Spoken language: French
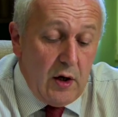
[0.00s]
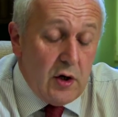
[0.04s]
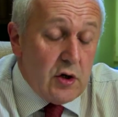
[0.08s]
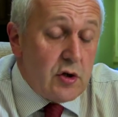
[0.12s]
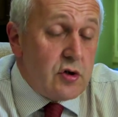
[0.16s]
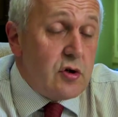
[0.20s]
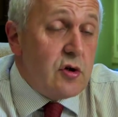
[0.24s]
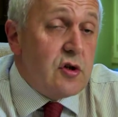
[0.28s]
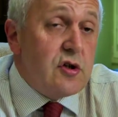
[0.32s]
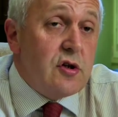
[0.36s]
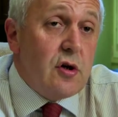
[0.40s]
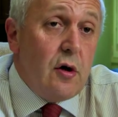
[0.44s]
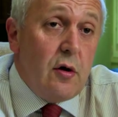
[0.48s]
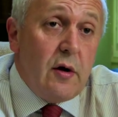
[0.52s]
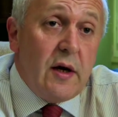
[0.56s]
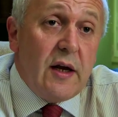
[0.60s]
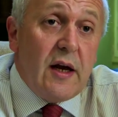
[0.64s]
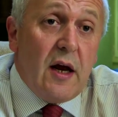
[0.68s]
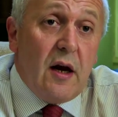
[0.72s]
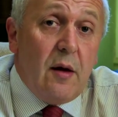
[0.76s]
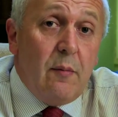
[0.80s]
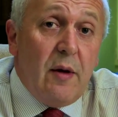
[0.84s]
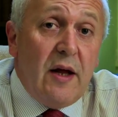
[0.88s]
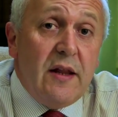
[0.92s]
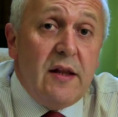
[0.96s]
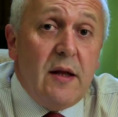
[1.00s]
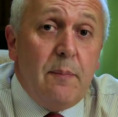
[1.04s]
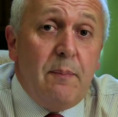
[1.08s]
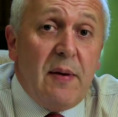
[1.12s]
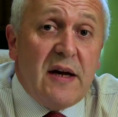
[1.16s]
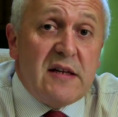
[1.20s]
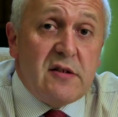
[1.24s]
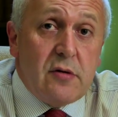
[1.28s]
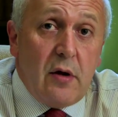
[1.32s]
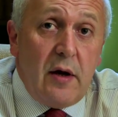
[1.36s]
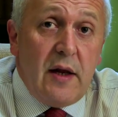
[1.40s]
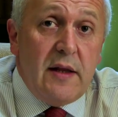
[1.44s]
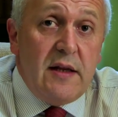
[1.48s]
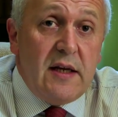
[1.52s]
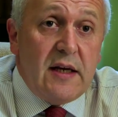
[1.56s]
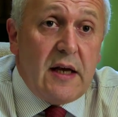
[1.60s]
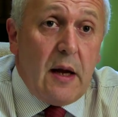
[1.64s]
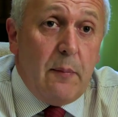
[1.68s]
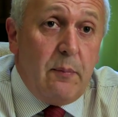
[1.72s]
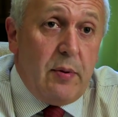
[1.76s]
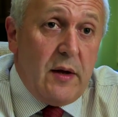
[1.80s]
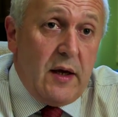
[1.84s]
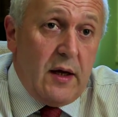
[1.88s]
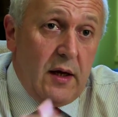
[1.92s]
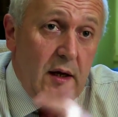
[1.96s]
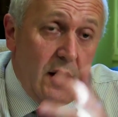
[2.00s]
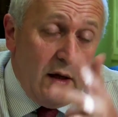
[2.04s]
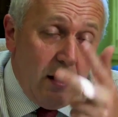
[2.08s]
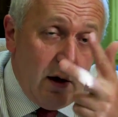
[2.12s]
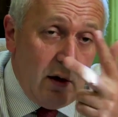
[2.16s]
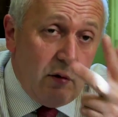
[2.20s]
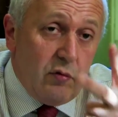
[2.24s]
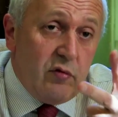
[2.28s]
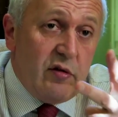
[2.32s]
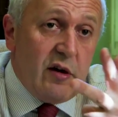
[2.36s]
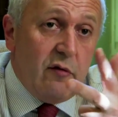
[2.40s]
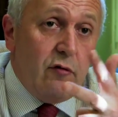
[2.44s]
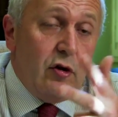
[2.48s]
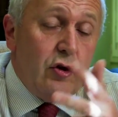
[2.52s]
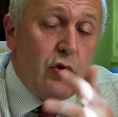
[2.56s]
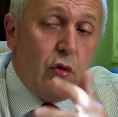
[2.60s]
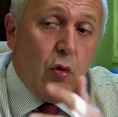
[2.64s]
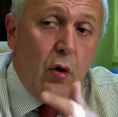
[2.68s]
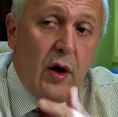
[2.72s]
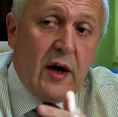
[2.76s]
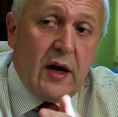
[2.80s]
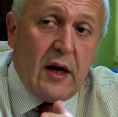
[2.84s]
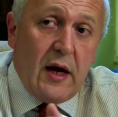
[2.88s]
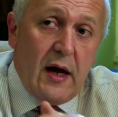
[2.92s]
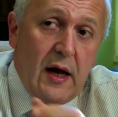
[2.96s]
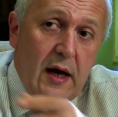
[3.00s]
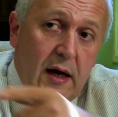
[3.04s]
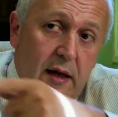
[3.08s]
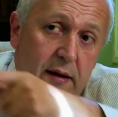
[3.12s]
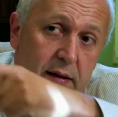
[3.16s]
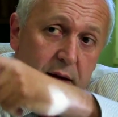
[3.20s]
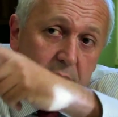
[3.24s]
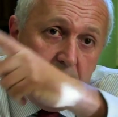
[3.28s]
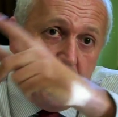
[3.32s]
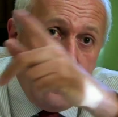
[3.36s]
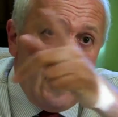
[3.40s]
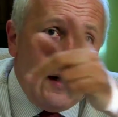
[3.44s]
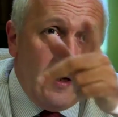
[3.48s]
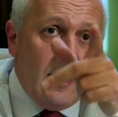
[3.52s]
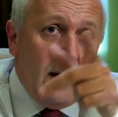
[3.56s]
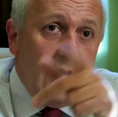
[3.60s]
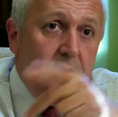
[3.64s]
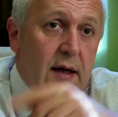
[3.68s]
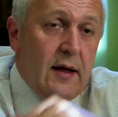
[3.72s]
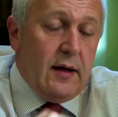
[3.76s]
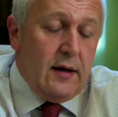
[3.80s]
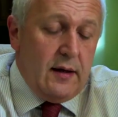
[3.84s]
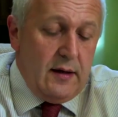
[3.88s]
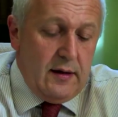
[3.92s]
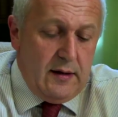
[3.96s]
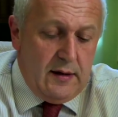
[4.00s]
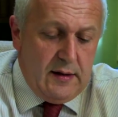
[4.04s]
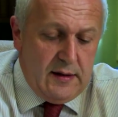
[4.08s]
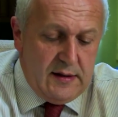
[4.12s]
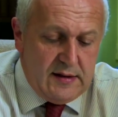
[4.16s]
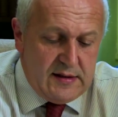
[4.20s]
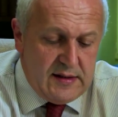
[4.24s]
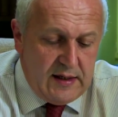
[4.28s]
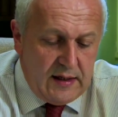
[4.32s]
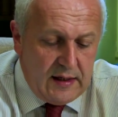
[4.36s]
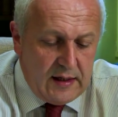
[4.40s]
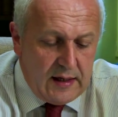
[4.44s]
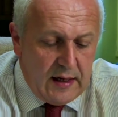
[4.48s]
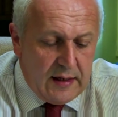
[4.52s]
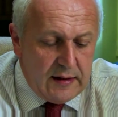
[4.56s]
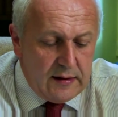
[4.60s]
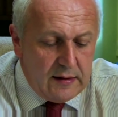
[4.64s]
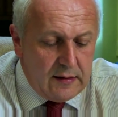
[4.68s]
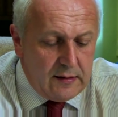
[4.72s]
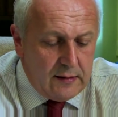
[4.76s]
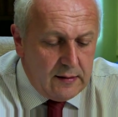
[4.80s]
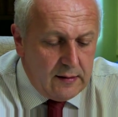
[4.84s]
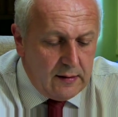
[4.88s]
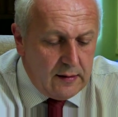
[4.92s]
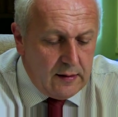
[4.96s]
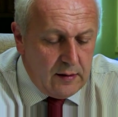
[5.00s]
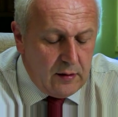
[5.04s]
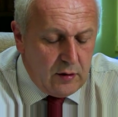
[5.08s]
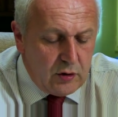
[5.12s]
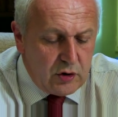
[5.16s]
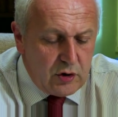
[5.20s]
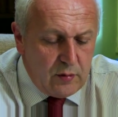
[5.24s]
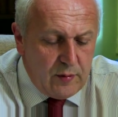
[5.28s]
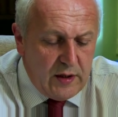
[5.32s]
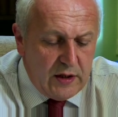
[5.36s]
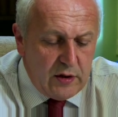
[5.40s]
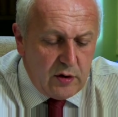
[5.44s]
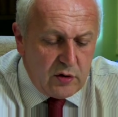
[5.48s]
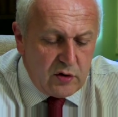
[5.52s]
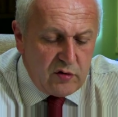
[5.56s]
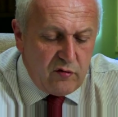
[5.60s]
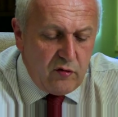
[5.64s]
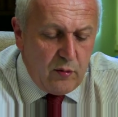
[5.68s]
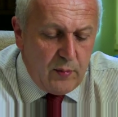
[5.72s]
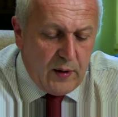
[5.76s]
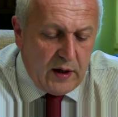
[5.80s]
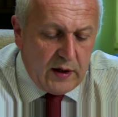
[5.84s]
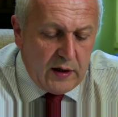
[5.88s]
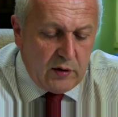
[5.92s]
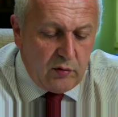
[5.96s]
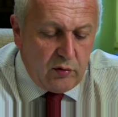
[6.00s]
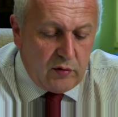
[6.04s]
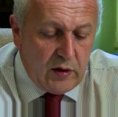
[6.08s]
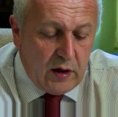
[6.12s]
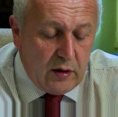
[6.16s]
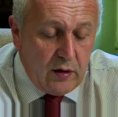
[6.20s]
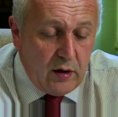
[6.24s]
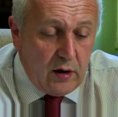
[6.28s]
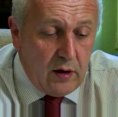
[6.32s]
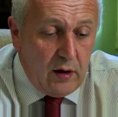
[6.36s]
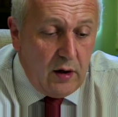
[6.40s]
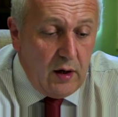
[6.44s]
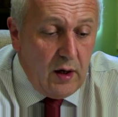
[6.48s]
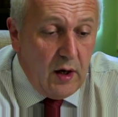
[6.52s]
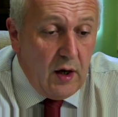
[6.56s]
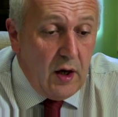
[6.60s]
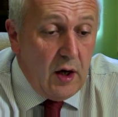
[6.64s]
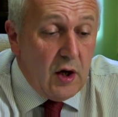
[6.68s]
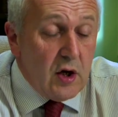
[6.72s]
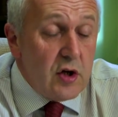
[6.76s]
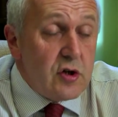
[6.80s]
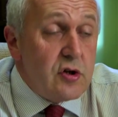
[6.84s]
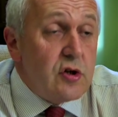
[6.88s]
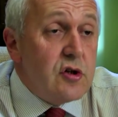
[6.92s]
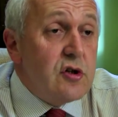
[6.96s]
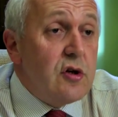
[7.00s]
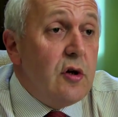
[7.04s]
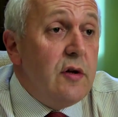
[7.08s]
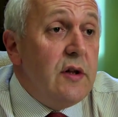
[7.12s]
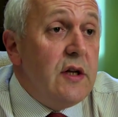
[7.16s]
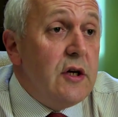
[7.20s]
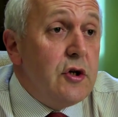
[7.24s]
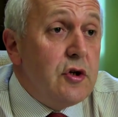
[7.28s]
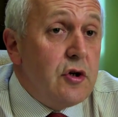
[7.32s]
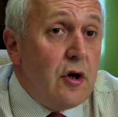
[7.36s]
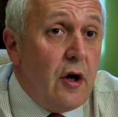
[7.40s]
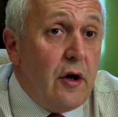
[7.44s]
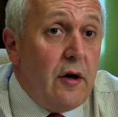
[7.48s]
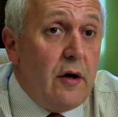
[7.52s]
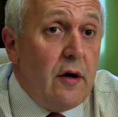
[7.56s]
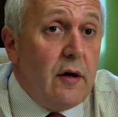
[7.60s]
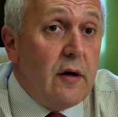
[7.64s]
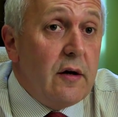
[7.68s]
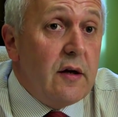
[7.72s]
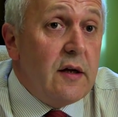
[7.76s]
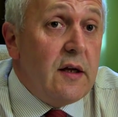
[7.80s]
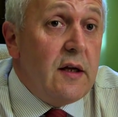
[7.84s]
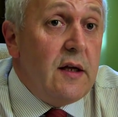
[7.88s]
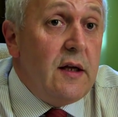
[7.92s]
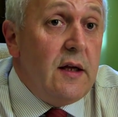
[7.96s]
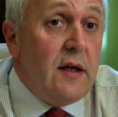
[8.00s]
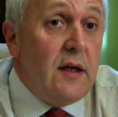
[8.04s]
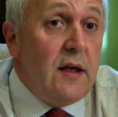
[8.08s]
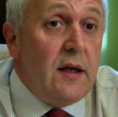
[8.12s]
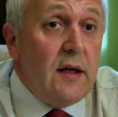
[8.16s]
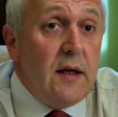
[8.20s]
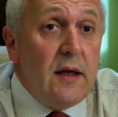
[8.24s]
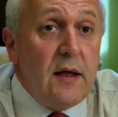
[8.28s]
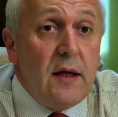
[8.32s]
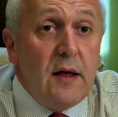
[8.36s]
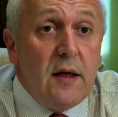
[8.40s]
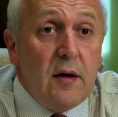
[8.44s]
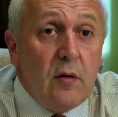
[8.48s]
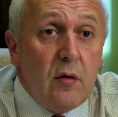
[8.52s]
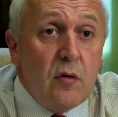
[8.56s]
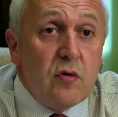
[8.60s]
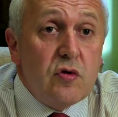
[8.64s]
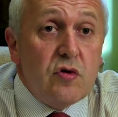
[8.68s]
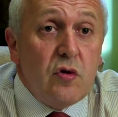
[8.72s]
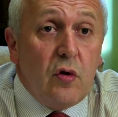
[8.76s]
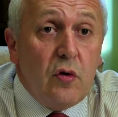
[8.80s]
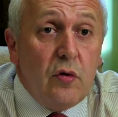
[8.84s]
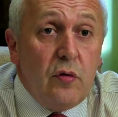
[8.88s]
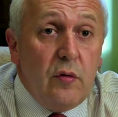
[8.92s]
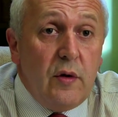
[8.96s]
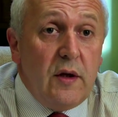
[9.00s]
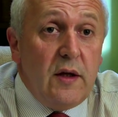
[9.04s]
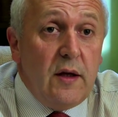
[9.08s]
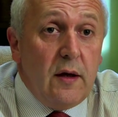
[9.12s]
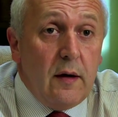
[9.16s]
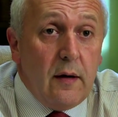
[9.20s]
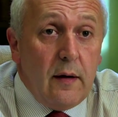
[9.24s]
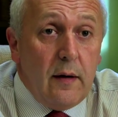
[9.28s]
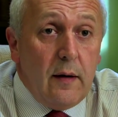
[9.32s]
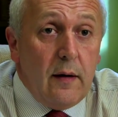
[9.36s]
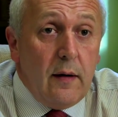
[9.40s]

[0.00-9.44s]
Ce sont également des personnes handicapées. Nous avons trois cas dans les 50 euh, logements dont je vous parlais tout à l'heure. Ce sont des jeunes qui aujourd'hui